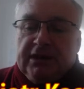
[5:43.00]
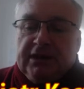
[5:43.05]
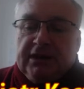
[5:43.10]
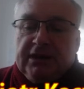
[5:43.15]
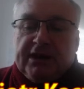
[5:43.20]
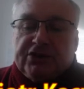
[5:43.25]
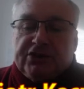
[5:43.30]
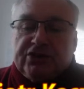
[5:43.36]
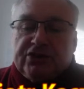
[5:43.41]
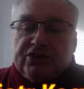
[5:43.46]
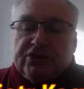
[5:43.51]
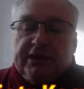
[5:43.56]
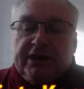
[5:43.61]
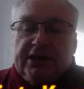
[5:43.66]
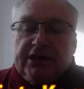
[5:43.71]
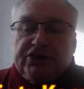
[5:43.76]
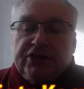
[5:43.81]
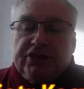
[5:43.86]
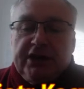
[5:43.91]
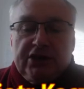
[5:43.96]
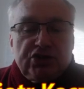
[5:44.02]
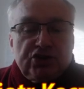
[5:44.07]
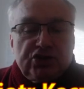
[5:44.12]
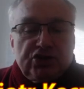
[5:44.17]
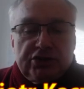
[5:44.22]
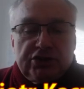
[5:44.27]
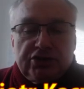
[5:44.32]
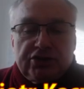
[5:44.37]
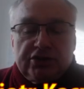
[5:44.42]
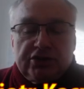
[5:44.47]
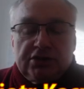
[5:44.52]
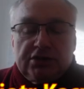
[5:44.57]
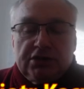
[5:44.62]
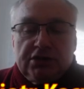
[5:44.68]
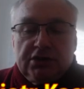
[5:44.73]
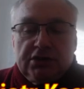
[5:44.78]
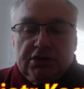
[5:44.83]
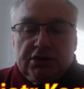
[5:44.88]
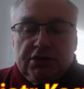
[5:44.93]
każą grać E6,
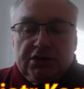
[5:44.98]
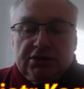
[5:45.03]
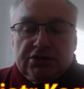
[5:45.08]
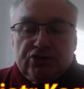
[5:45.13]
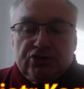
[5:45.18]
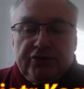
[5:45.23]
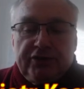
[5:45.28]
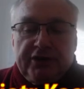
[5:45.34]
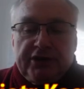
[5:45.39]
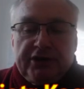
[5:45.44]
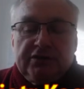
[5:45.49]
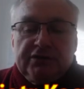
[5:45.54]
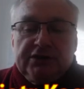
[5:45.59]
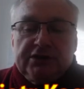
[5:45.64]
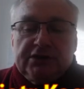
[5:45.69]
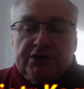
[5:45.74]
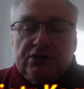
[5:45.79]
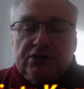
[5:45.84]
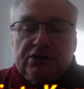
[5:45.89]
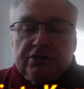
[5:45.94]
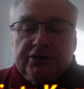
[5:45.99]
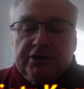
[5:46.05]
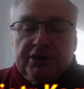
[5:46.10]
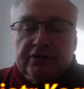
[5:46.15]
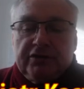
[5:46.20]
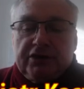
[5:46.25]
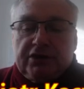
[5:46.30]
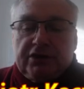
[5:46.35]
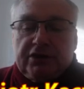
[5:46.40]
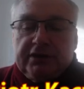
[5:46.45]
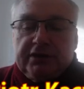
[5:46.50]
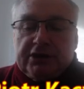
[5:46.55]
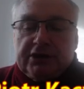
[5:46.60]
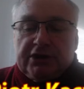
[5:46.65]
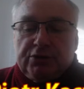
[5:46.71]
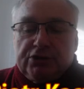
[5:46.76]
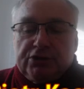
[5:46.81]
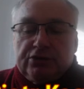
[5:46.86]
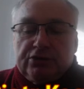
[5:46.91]
Człowiekowi jest trudno wykonać
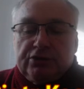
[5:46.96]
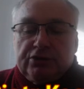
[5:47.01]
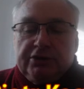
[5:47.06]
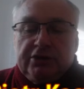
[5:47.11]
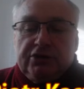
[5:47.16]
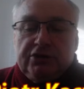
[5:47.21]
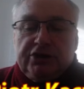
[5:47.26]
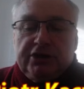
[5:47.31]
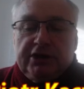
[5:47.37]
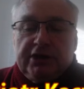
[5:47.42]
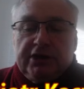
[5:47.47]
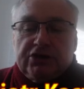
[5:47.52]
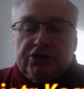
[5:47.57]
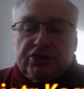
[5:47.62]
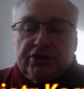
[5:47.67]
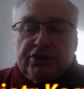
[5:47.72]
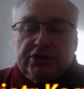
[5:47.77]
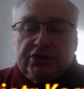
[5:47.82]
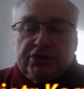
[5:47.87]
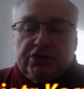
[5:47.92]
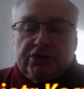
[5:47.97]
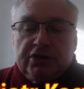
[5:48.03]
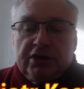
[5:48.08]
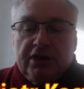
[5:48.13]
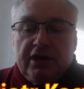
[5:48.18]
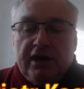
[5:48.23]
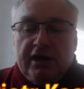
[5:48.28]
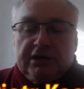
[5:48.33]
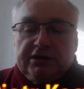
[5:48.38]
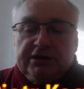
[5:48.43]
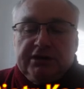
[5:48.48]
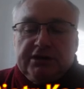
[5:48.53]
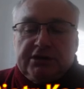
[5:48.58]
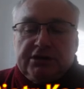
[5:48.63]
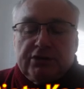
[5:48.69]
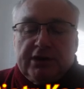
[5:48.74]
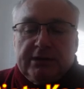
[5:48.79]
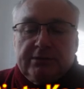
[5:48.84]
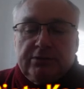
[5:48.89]
posunięcie E6, jest
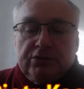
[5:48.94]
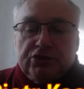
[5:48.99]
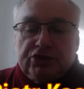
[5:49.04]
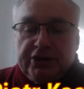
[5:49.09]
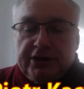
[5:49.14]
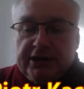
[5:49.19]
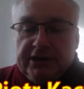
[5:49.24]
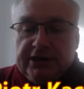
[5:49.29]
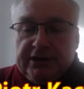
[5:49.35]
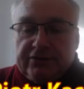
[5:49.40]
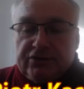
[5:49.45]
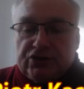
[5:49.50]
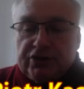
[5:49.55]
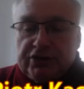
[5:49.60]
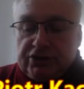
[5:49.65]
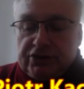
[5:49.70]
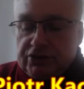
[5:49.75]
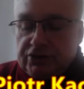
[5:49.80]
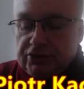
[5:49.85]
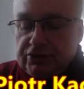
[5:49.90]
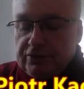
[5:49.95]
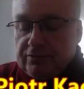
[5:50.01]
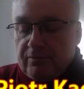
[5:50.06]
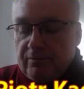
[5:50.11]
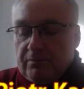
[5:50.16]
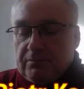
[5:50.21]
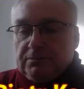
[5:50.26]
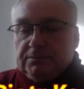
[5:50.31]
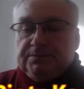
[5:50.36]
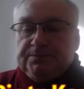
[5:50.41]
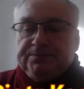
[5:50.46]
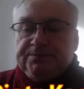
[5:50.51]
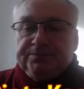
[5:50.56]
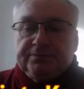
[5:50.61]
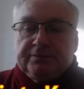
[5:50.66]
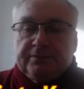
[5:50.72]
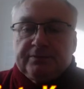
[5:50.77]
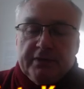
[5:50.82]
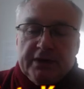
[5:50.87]
słabość na F6,
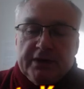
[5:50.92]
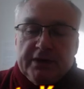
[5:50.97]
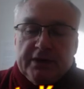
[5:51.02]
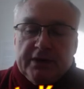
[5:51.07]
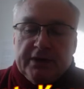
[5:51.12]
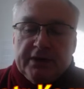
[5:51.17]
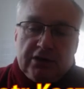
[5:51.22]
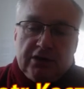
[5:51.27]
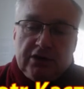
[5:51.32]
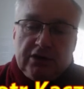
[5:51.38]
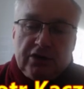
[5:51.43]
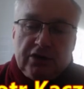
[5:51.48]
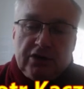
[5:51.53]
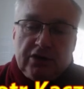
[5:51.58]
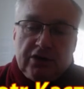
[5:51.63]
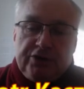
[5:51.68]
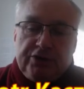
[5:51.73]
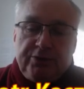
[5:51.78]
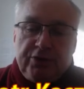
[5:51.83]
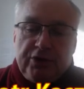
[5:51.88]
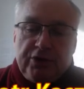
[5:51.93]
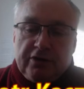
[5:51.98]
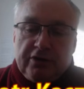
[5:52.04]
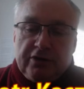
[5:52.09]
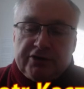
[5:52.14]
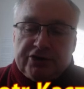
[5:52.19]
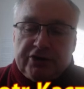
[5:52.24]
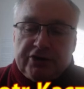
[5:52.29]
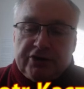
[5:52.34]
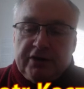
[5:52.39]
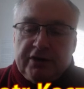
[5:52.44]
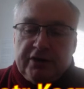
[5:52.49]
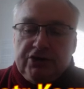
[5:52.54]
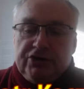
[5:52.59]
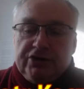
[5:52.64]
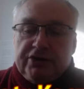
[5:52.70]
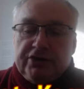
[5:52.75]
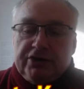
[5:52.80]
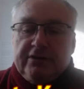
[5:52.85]
grozi pion, że
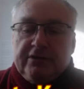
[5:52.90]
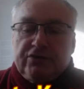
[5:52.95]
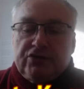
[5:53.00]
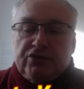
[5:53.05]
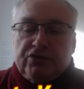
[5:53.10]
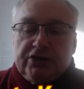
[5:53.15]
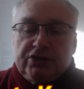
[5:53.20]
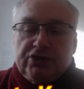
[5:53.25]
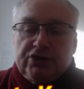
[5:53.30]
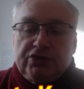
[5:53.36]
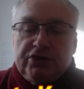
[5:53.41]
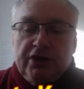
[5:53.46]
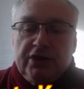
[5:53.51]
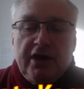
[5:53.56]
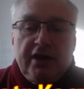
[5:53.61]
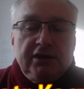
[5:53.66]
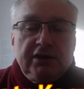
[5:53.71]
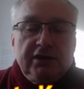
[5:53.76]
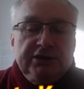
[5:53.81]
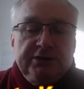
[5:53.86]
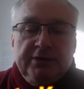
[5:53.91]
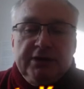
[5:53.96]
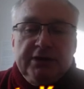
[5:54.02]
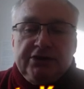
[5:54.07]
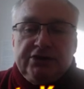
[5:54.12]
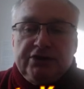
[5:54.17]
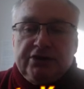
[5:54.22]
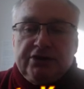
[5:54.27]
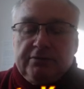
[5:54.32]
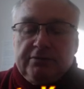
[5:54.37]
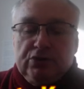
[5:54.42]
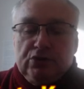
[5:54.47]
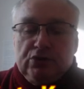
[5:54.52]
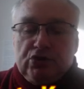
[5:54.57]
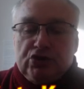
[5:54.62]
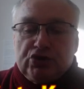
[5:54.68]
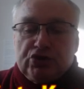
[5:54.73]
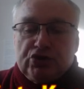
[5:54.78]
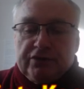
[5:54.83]
wejdzie na F6 i będzie robił
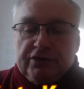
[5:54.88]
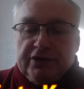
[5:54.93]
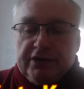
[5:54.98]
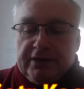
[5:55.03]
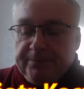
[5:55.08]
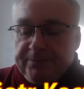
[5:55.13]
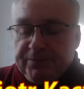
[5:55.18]
krzywdę.